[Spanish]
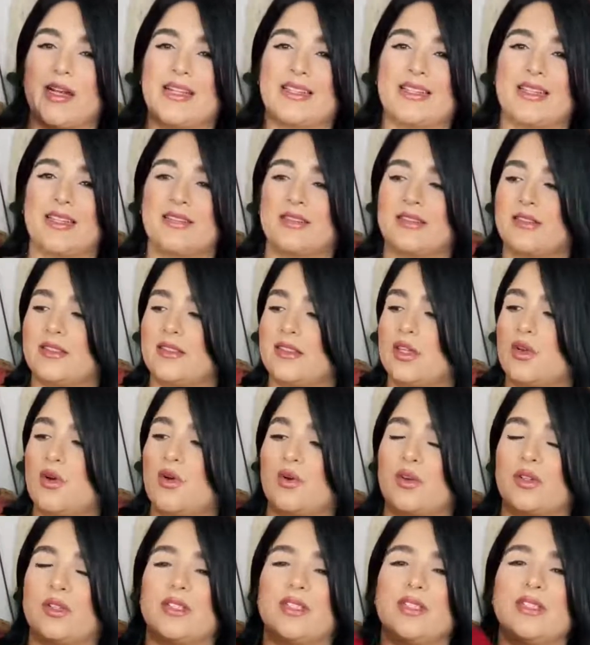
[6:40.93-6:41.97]
La tela se siente
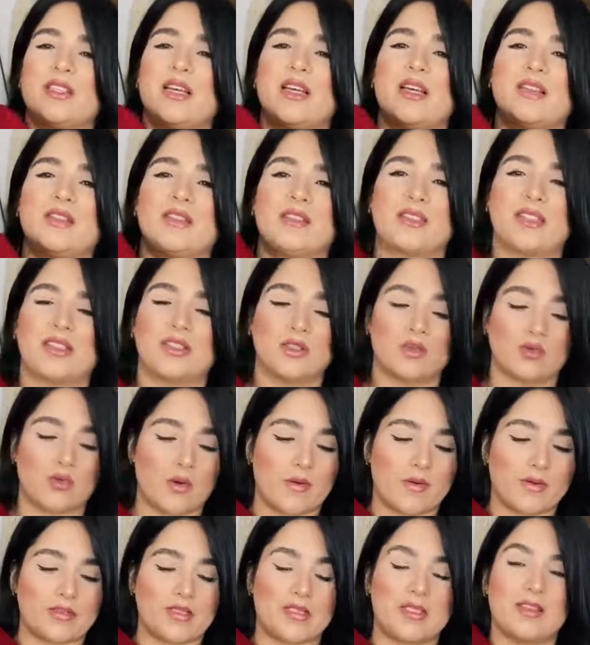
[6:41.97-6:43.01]
gordita, se siente
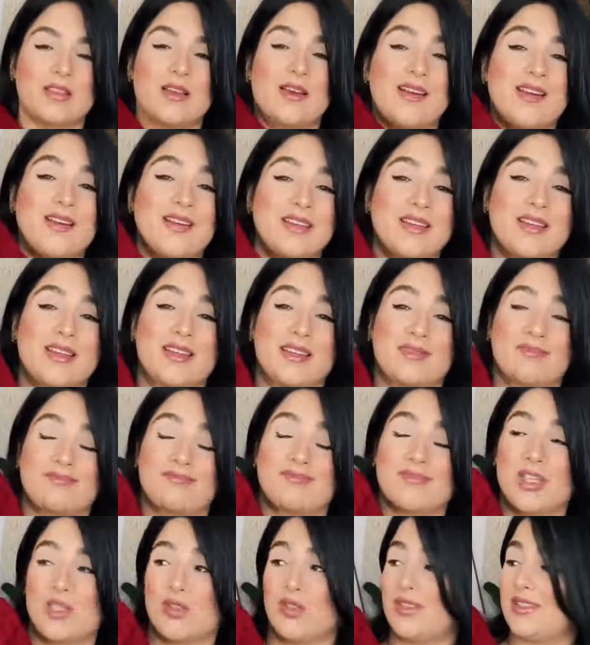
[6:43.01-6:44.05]
suavecita. Eh,
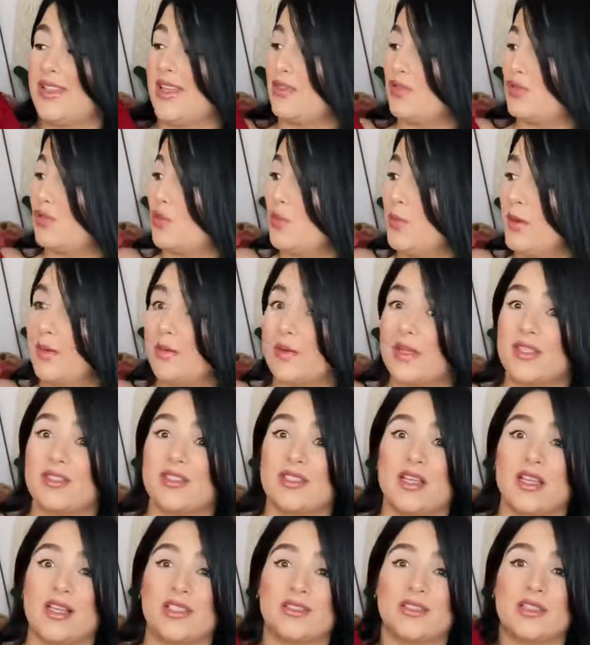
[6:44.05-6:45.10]
esto está súper bien,
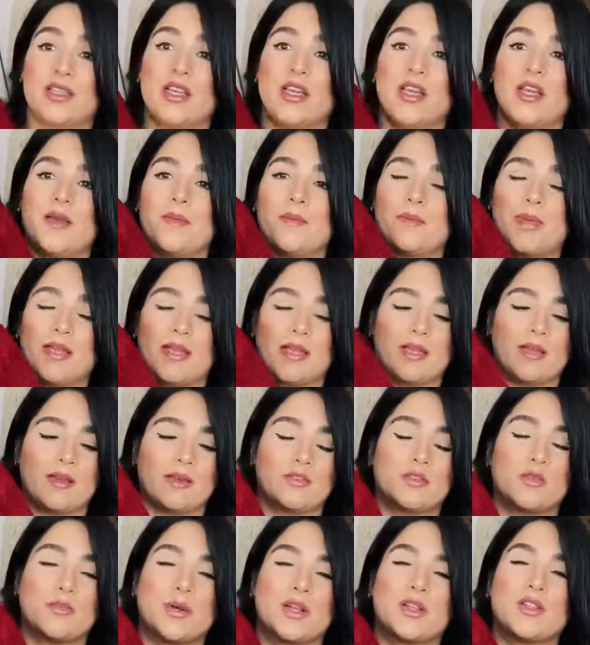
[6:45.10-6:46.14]
chicas.
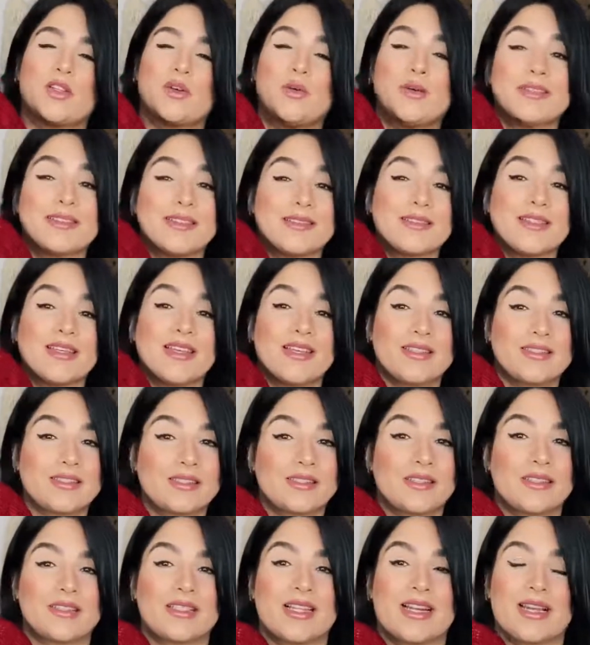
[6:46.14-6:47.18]
Me sorprendió bastante esta
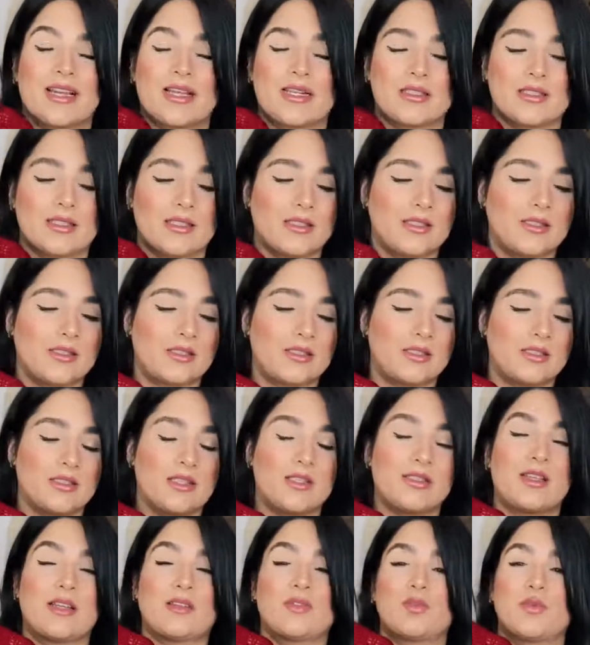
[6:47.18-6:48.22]
tienda. La calidad de esta tienda
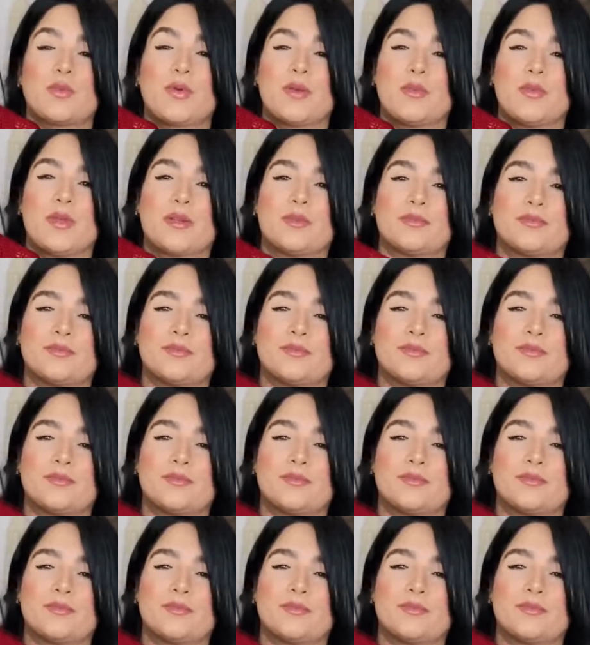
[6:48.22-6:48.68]
está súper bien.